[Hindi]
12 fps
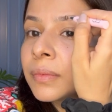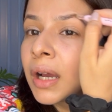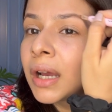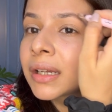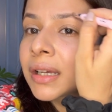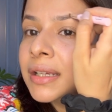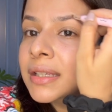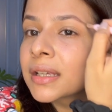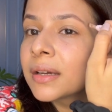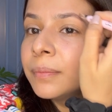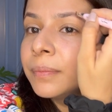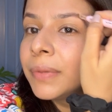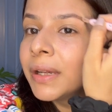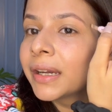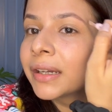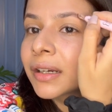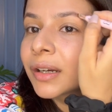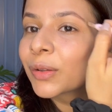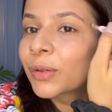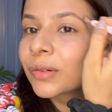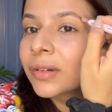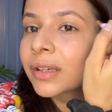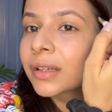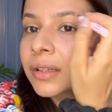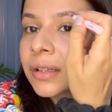हल्का सा ब्लेंड कर दूंगी